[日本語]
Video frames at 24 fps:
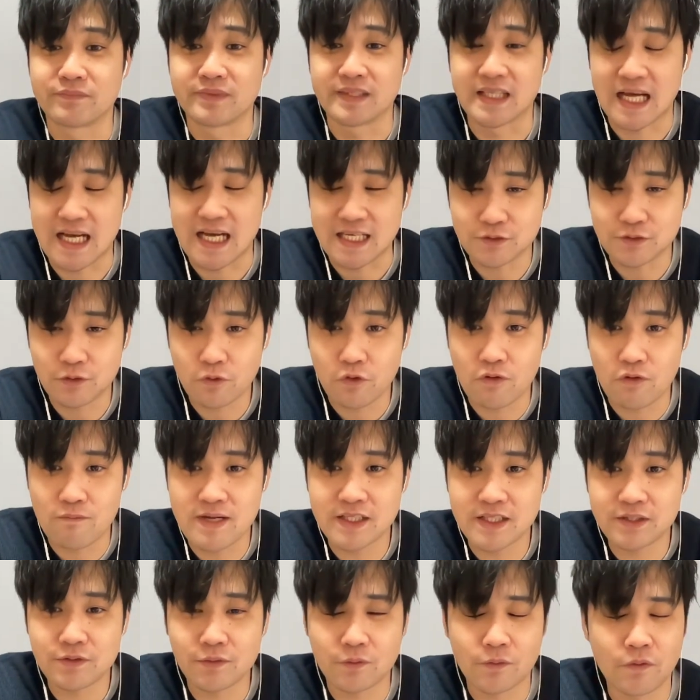謎
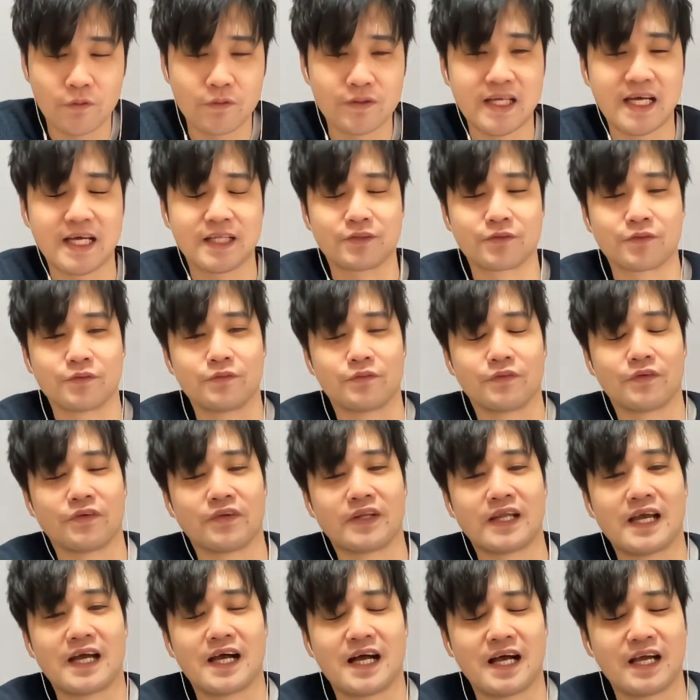コメントコーナーというのを
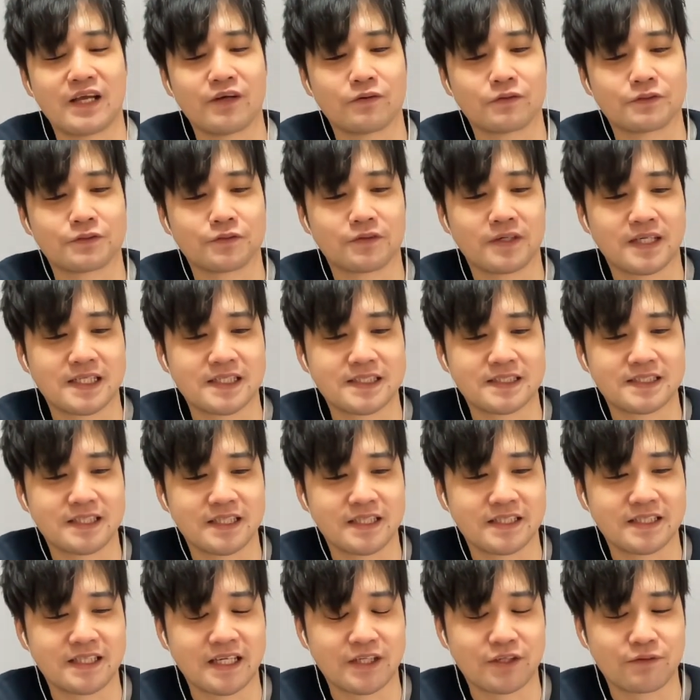ね、はい、ご紹介して
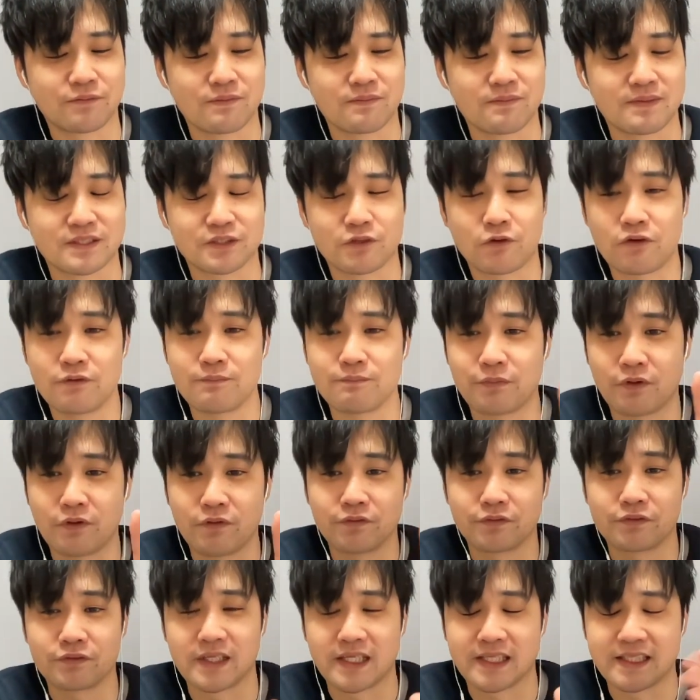いきたいと思います。ここに
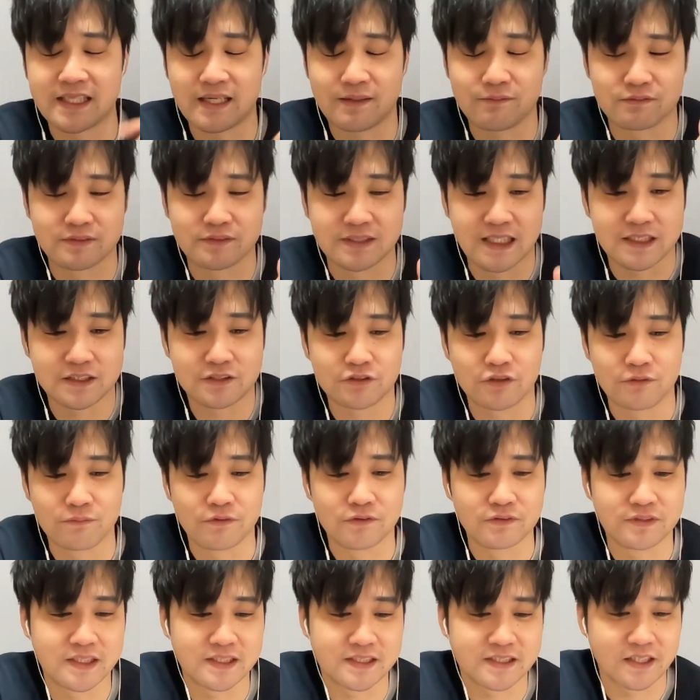ポンとね、多分出すと
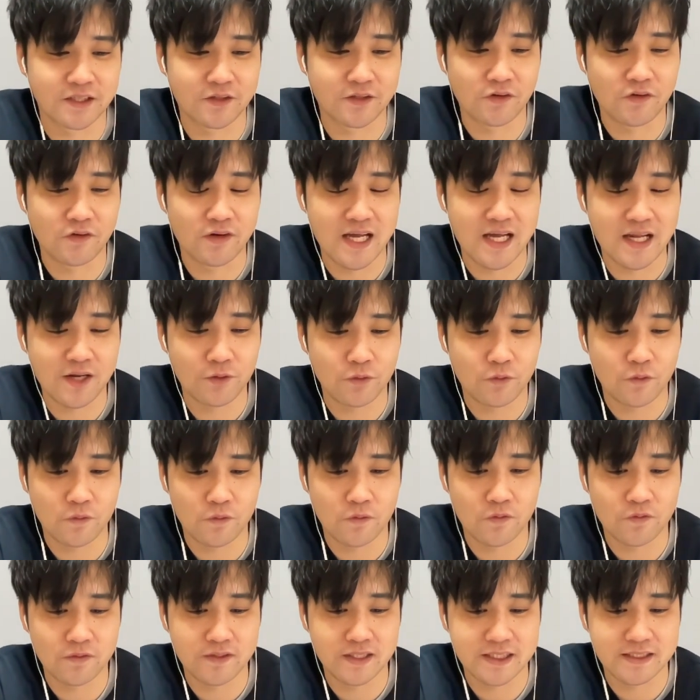思うんですけど、あ
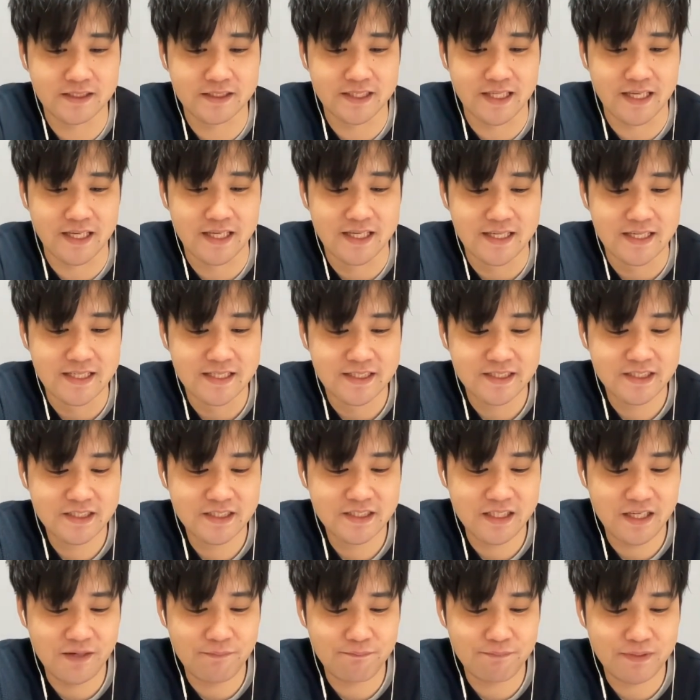のー、ですね、
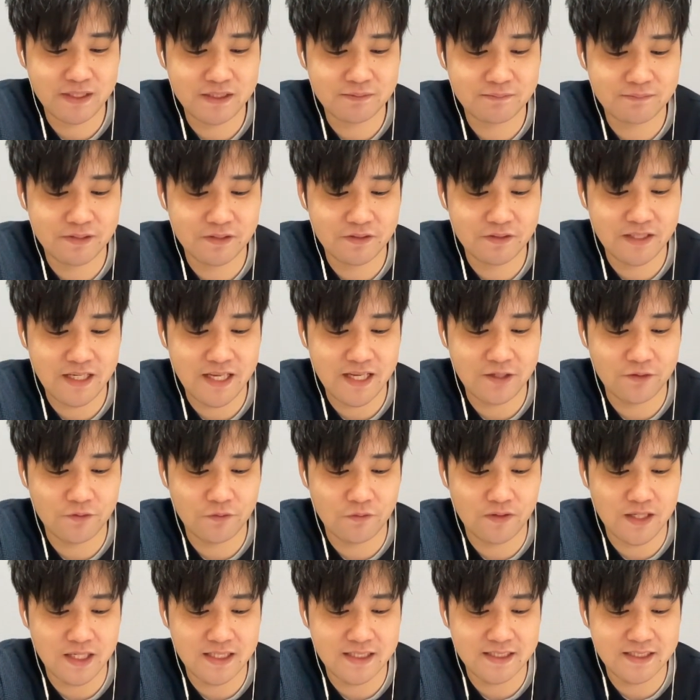新年一発目のね、
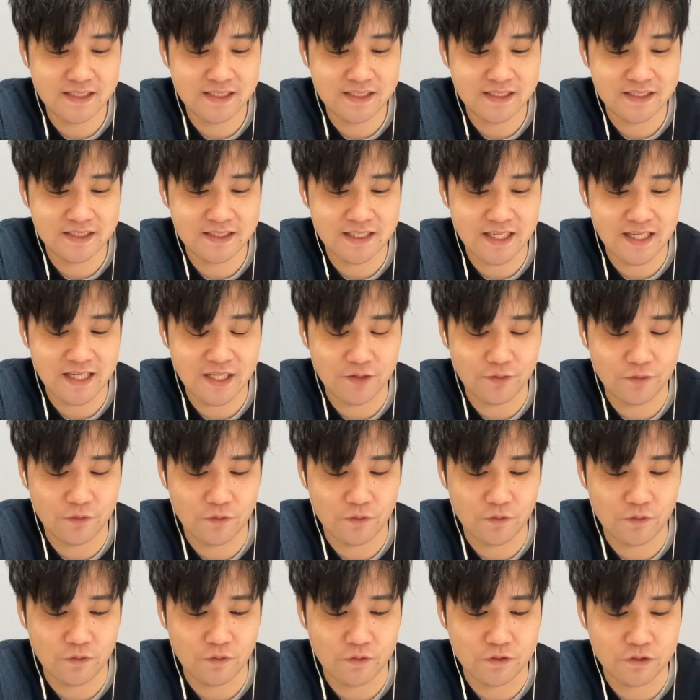動画にですね、あ
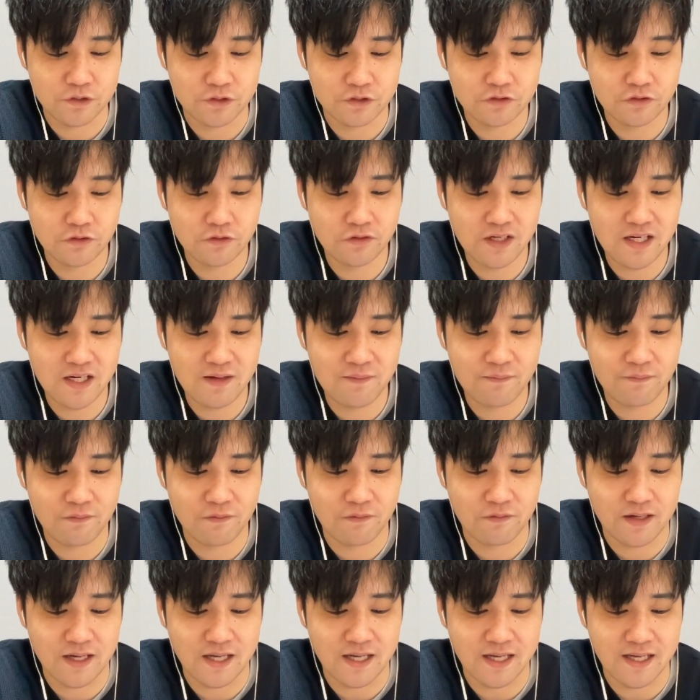のー、ジョジョコラボ、
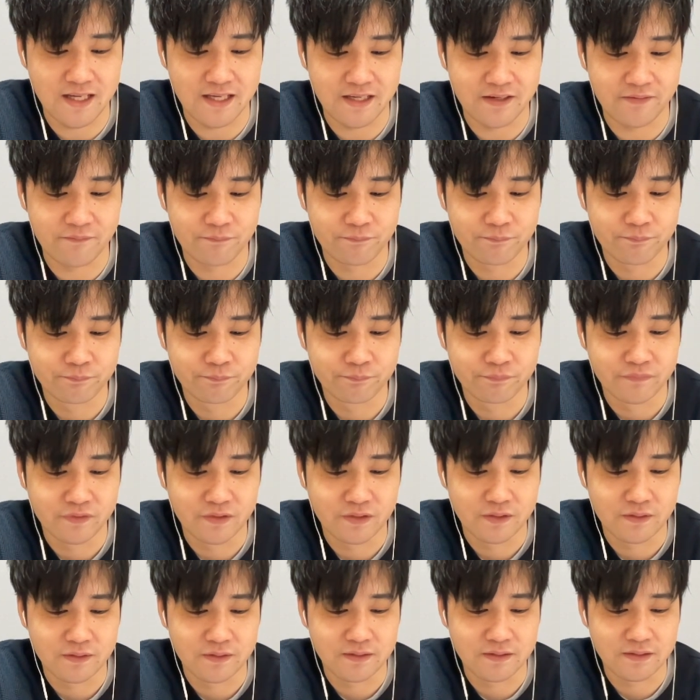はい、
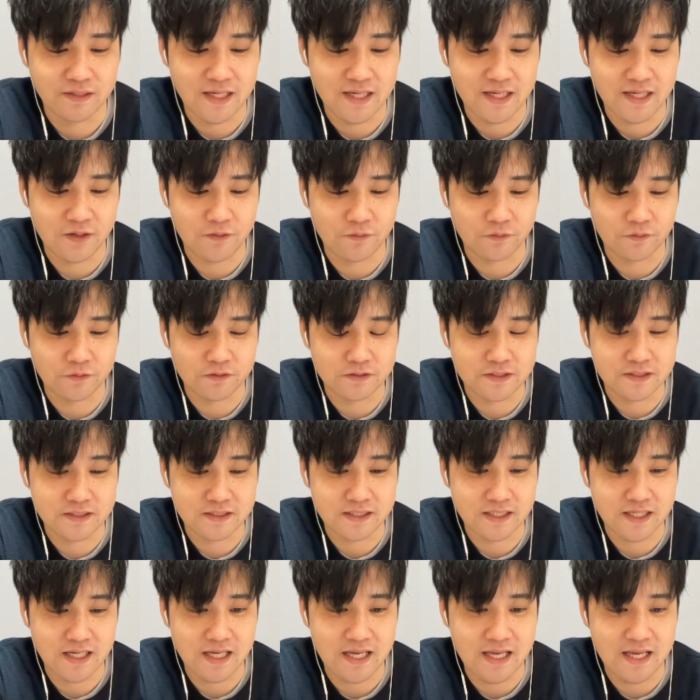はい、今年、
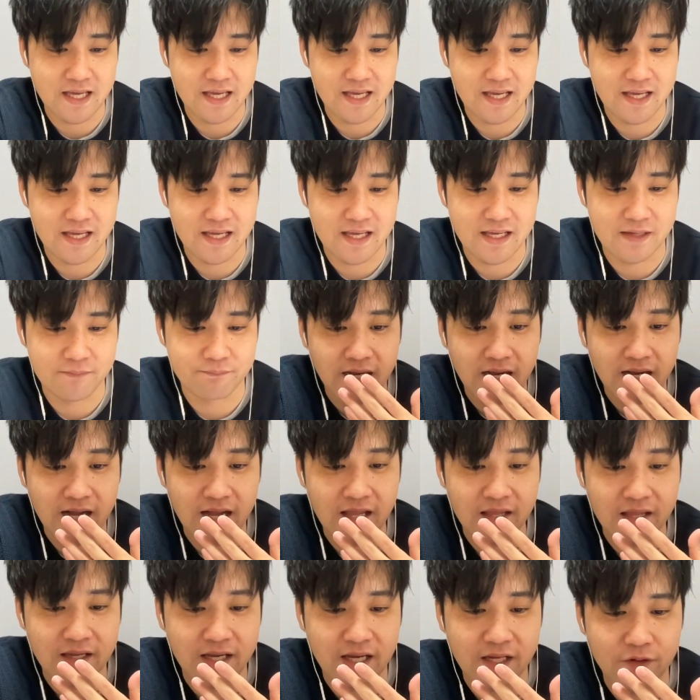えー、
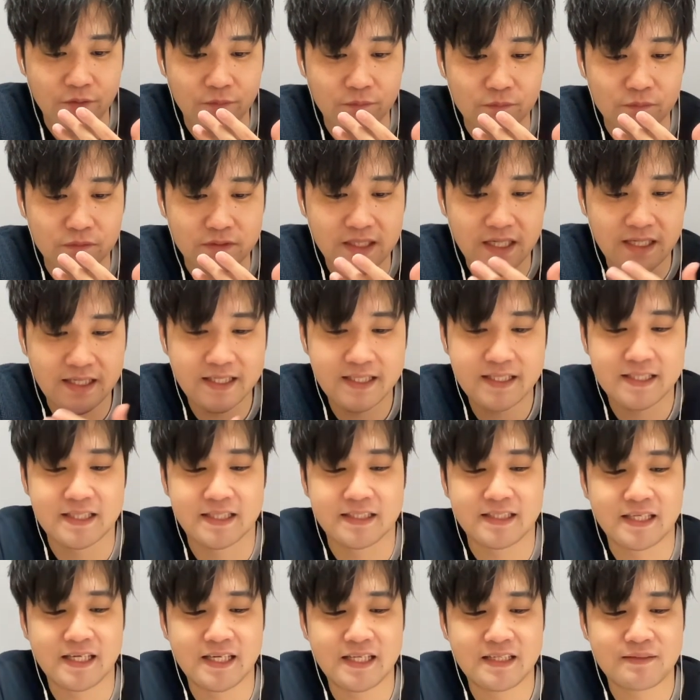はい、あの、無課金が
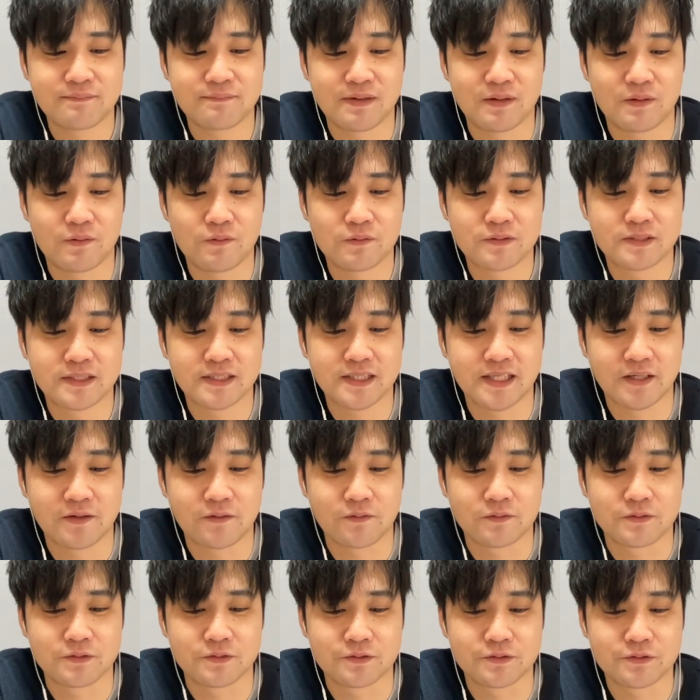いただいた魔法石100
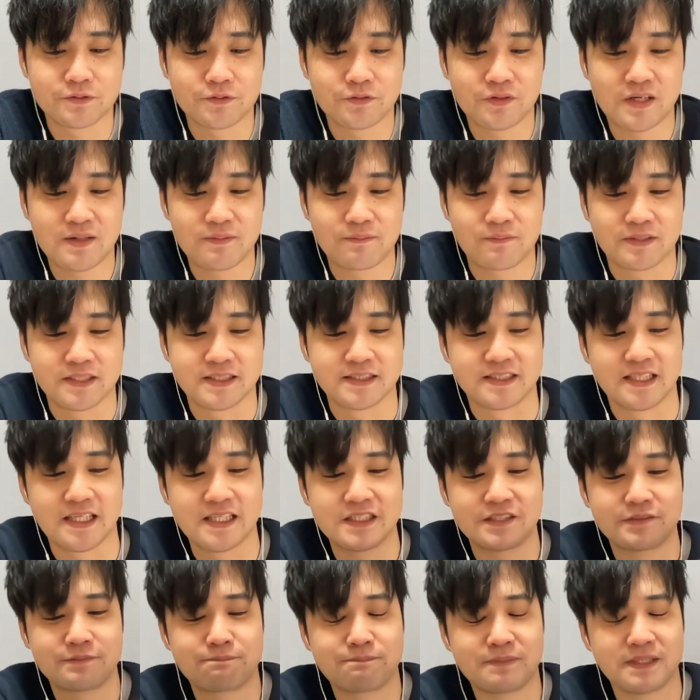個ジョジョコラボに
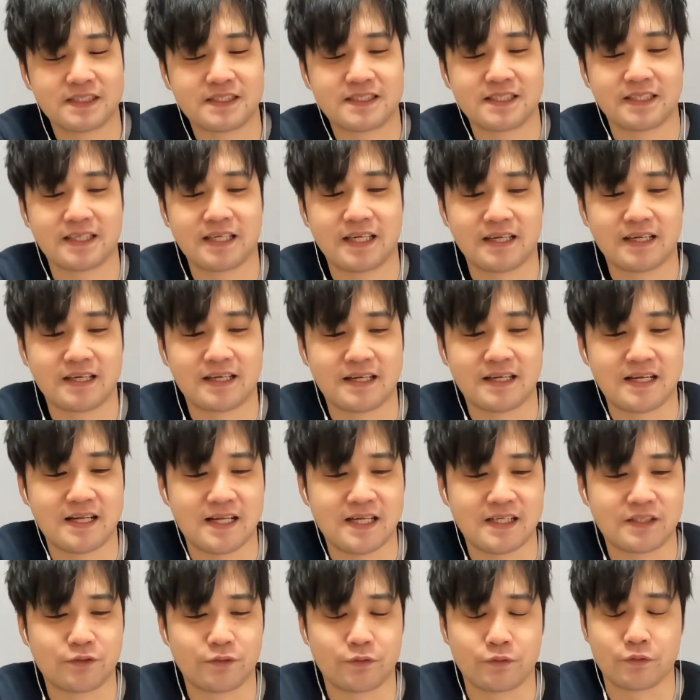全突破した結
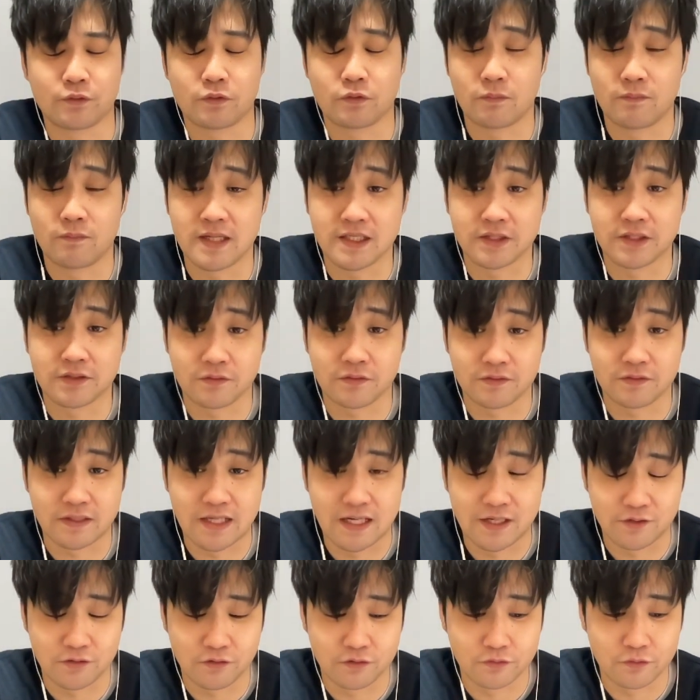果というコメント、
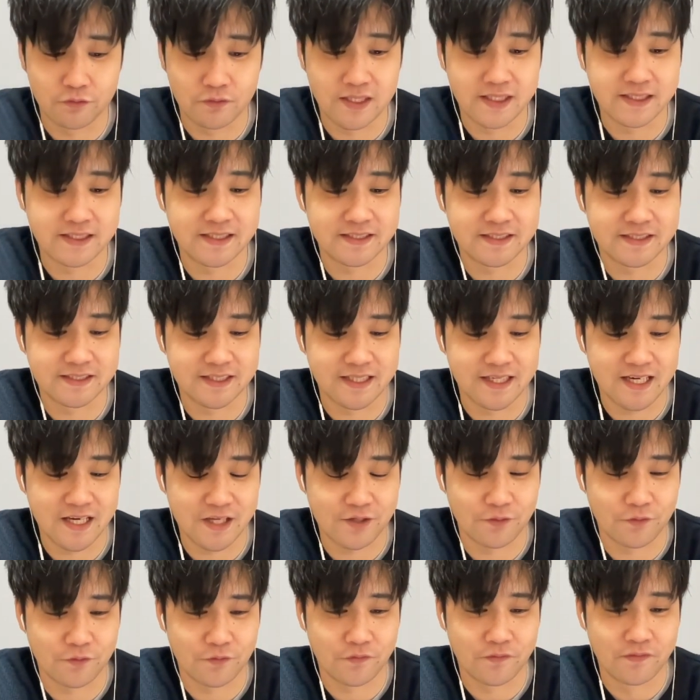あの、動画にですね、あ
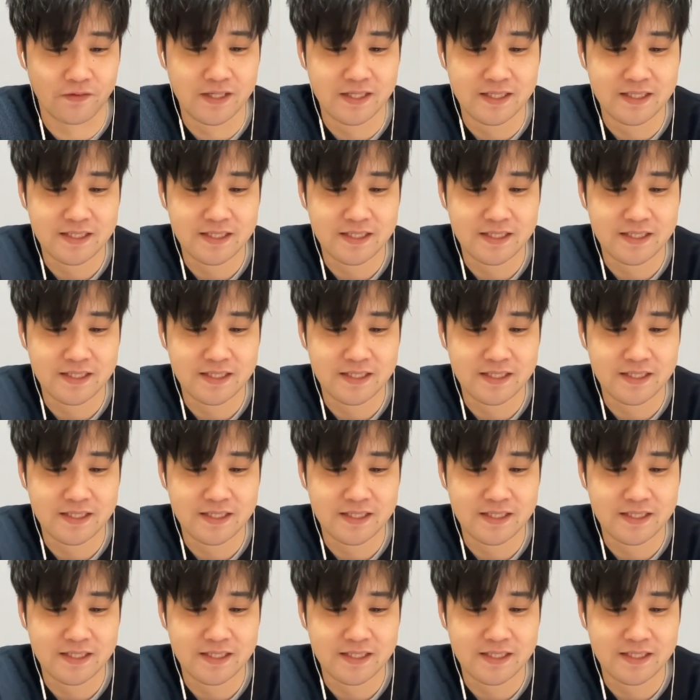の、